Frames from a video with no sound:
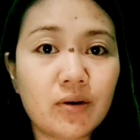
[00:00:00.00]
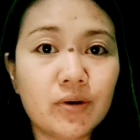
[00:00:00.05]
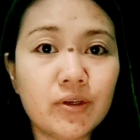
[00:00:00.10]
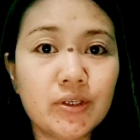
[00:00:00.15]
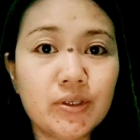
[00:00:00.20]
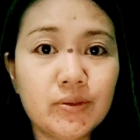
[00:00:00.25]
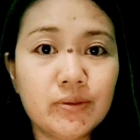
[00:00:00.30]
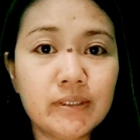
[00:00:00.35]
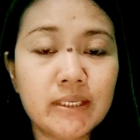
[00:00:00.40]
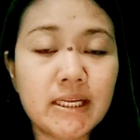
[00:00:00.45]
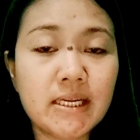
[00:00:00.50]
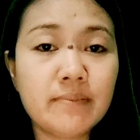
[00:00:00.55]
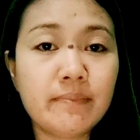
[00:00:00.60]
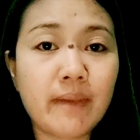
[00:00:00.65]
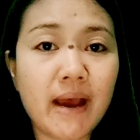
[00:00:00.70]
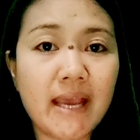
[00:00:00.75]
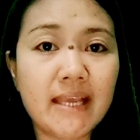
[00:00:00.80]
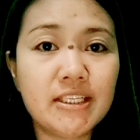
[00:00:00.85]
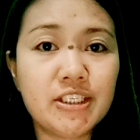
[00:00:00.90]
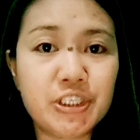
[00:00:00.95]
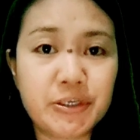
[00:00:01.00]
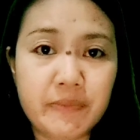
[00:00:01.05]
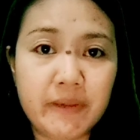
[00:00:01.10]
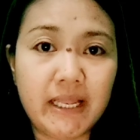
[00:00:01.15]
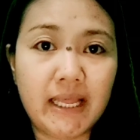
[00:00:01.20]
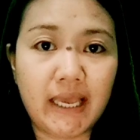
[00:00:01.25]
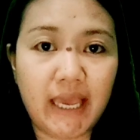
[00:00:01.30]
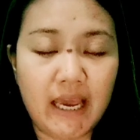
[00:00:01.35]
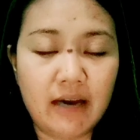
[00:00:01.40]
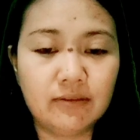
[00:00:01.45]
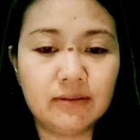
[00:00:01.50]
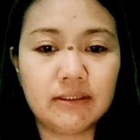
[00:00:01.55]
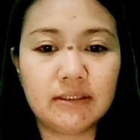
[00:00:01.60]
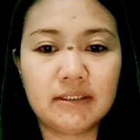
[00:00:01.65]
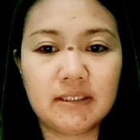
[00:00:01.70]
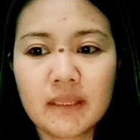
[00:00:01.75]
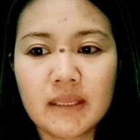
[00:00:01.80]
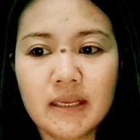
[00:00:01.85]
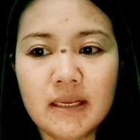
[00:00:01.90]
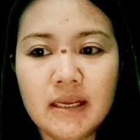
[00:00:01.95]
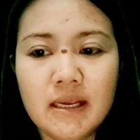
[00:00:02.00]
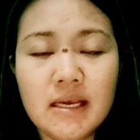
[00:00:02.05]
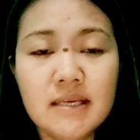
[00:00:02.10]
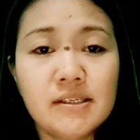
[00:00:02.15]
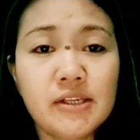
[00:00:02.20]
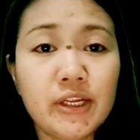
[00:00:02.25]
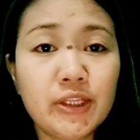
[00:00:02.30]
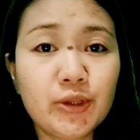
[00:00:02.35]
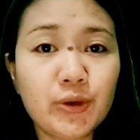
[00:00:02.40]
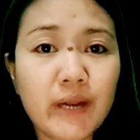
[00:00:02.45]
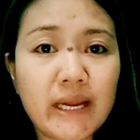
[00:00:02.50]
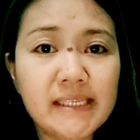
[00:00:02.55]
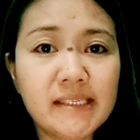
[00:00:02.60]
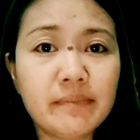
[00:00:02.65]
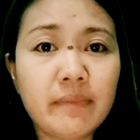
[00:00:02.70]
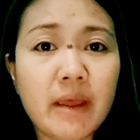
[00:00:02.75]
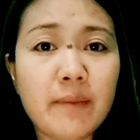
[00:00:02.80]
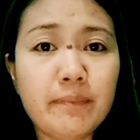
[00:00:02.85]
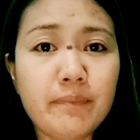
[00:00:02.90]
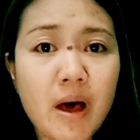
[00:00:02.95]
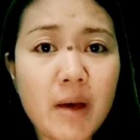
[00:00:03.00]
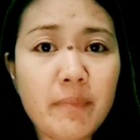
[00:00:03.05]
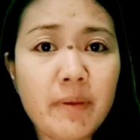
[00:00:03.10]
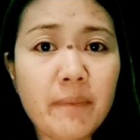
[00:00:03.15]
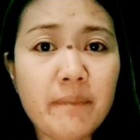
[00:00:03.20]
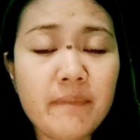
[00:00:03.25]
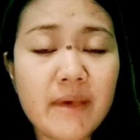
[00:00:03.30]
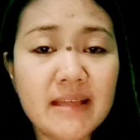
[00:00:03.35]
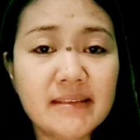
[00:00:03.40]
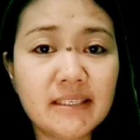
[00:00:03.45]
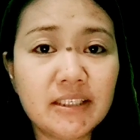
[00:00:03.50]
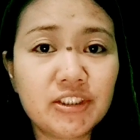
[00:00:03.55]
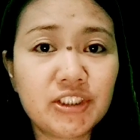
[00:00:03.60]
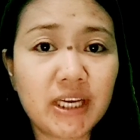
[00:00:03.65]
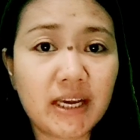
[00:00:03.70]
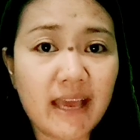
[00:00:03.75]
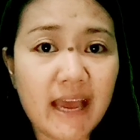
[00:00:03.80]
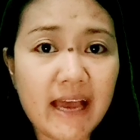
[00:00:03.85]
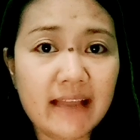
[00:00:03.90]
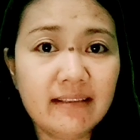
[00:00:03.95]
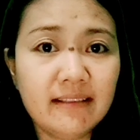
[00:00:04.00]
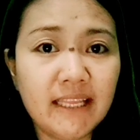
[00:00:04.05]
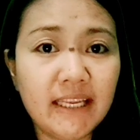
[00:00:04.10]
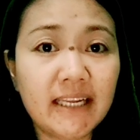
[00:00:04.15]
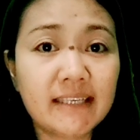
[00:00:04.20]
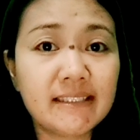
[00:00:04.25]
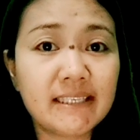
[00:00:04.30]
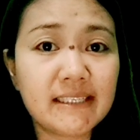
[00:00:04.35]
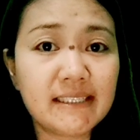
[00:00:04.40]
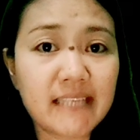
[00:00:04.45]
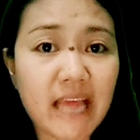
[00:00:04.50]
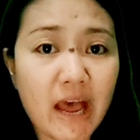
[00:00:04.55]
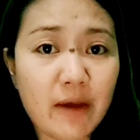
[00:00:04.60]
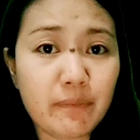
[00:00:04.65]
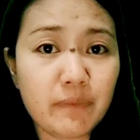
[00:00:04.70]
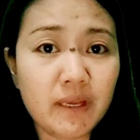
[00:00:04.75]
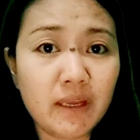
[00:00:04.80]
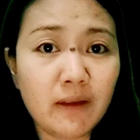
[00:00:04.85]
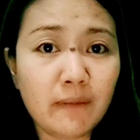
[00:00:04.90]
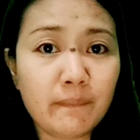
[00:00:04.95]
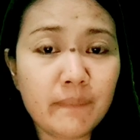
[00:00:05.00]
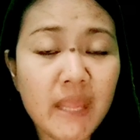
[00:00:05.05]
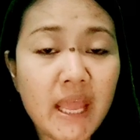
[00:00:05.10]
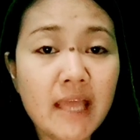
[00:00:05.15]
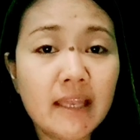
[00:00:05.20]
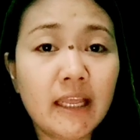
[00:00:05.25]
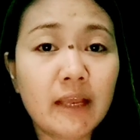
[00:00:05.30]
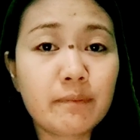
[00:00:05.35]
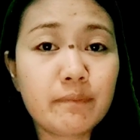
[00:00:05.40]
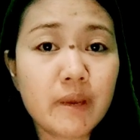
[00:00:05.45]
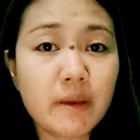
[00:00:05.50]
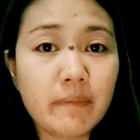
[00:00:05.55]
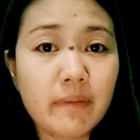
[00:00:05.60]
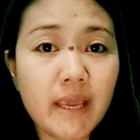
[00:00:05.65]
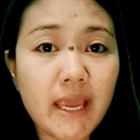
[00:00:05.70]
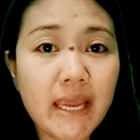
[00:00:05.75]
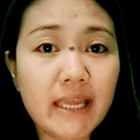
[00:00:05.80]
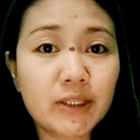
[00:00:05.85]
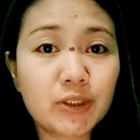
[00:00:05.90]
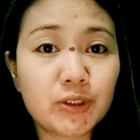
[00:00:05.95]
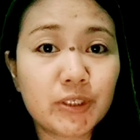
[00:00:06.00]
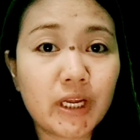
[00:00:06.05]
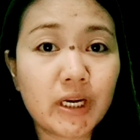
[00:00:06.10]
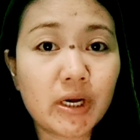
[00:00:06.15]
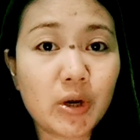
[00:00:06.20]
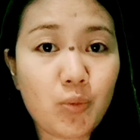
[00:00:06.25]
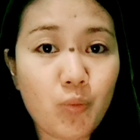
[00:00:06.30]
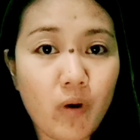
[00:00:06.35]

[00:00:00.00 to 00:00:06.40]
ako using my Gmail account. So ito guys, may pop-up message agad na nagsasabing nagbibigay ito ng